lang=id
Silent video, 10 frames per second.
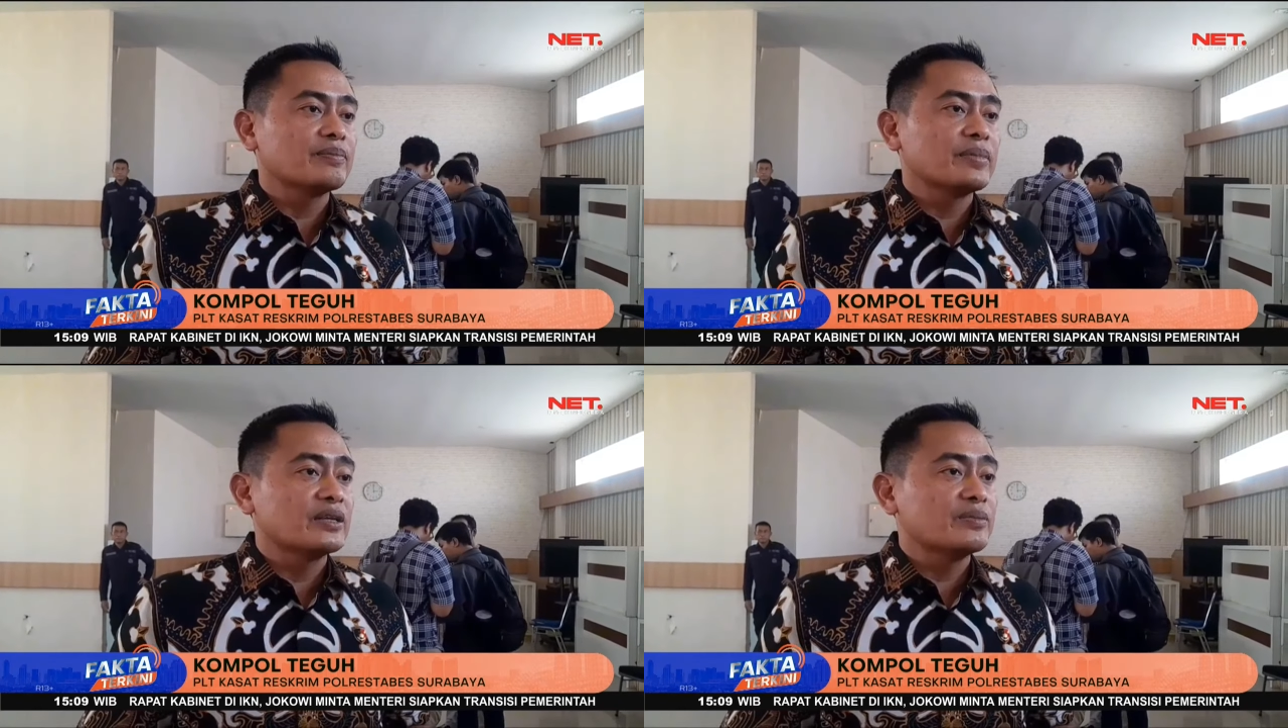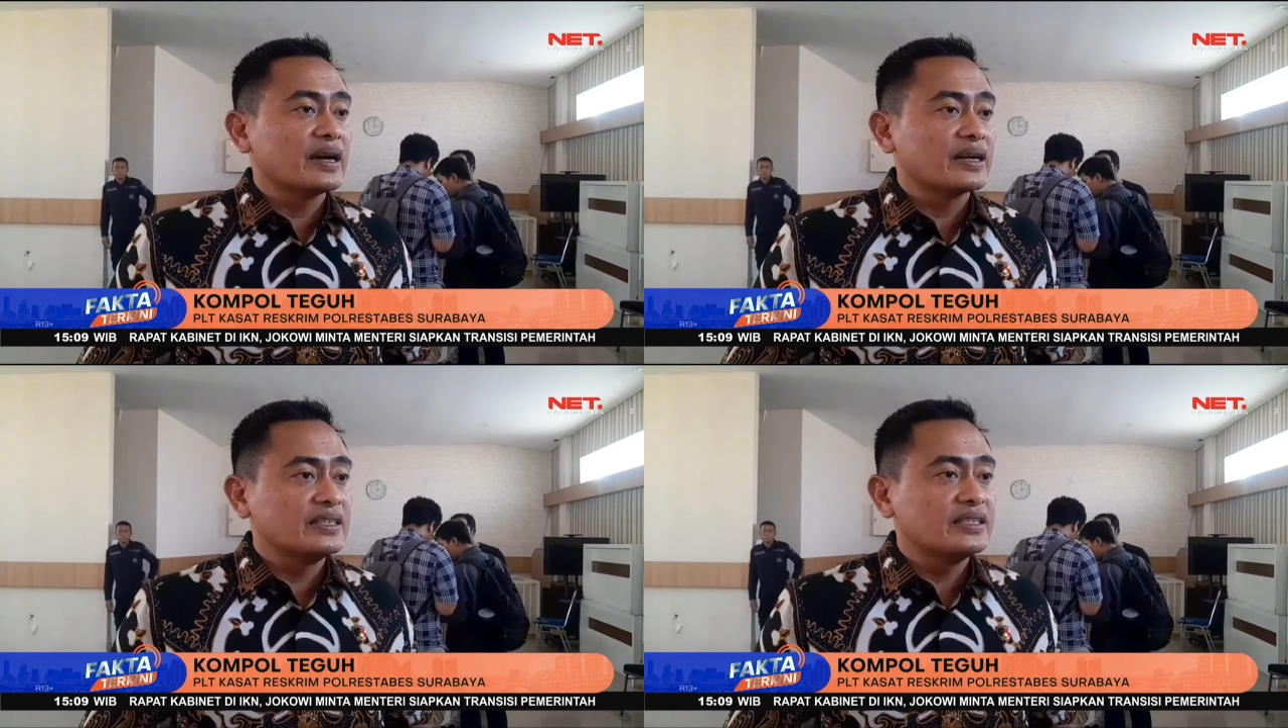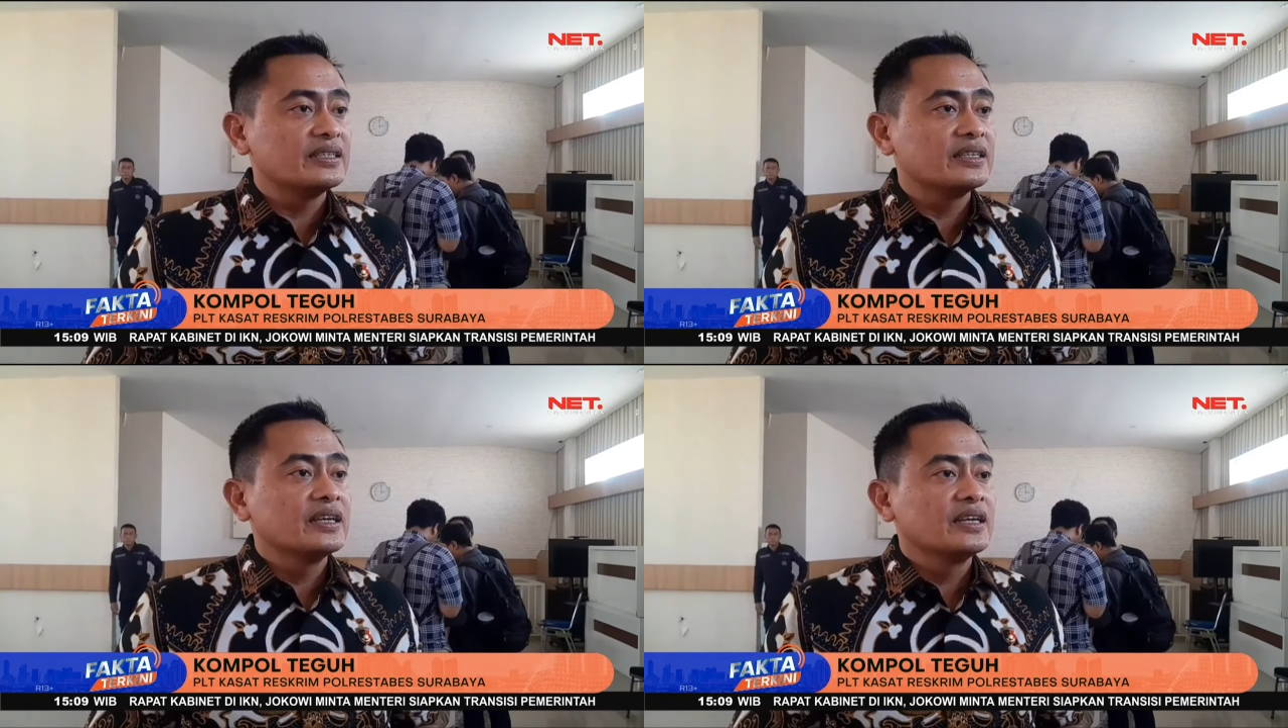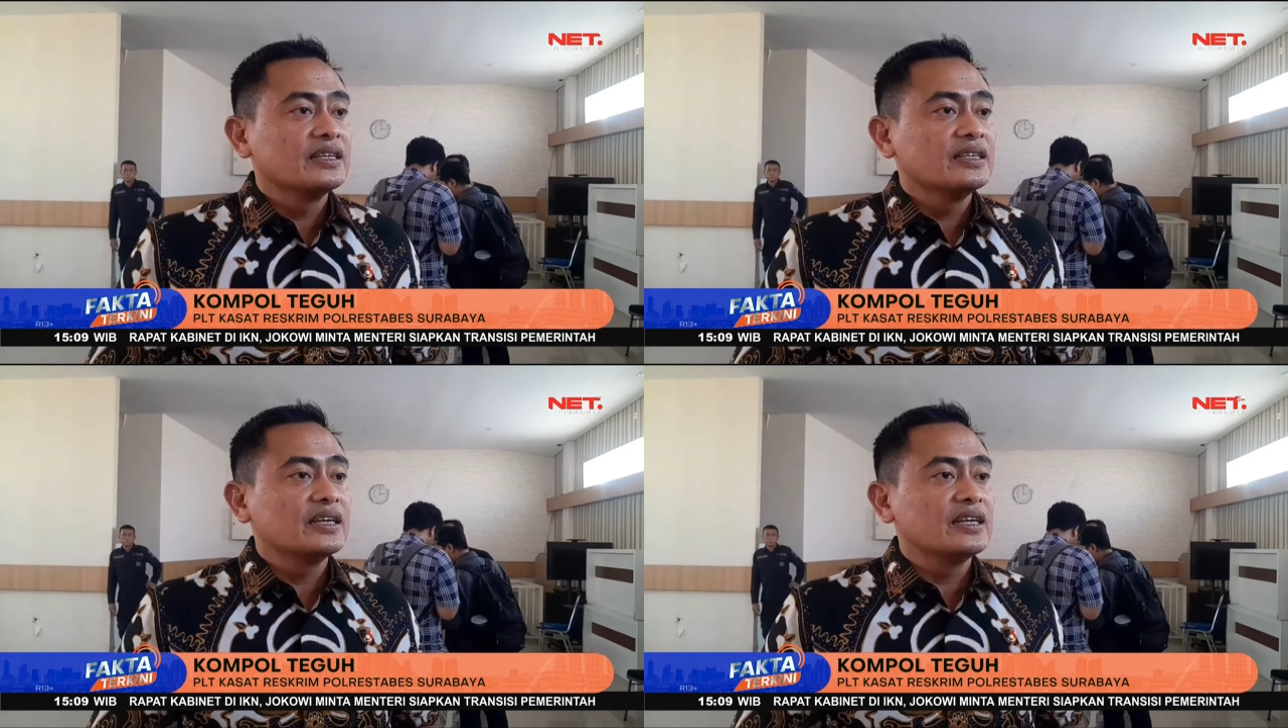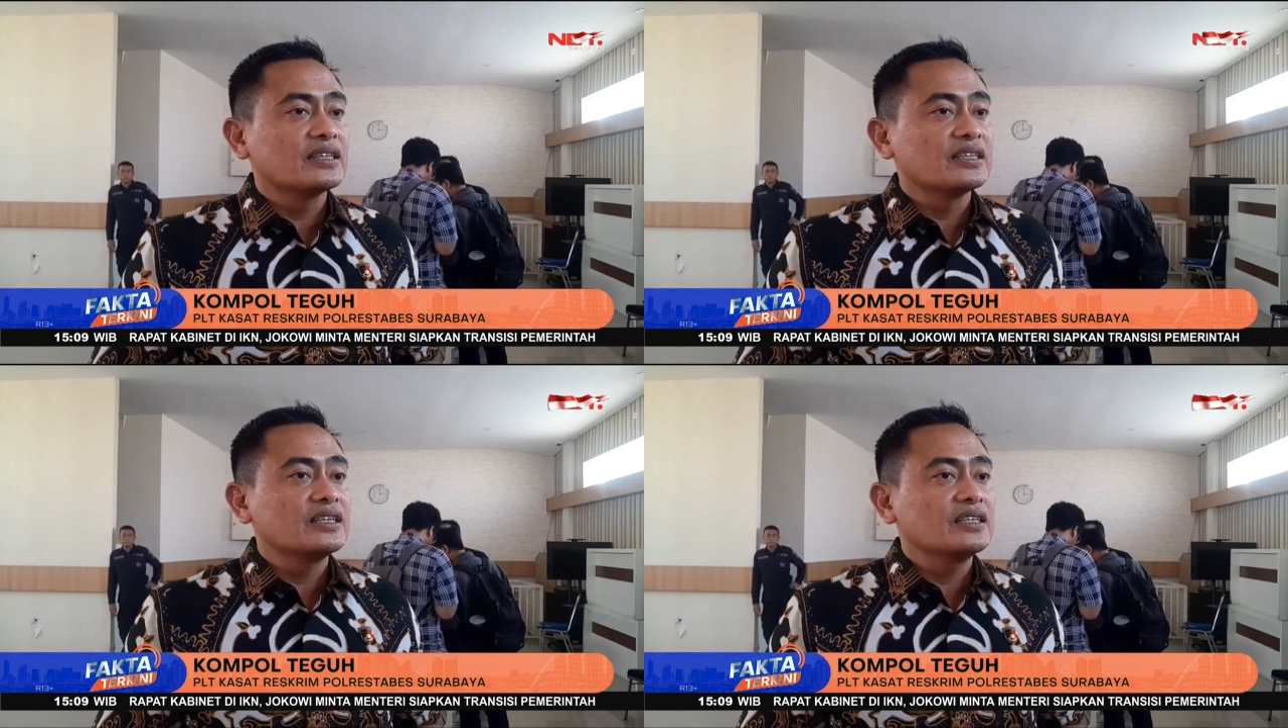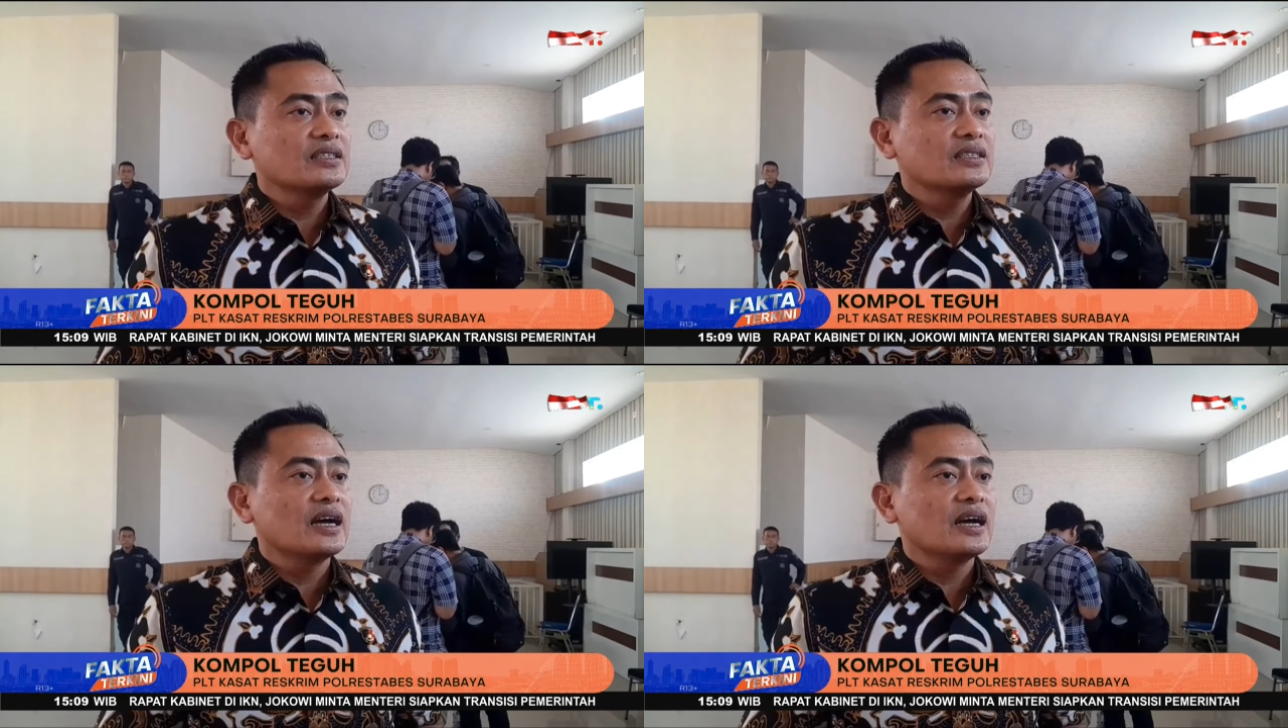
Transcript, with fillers: pagi-pagi dia datang,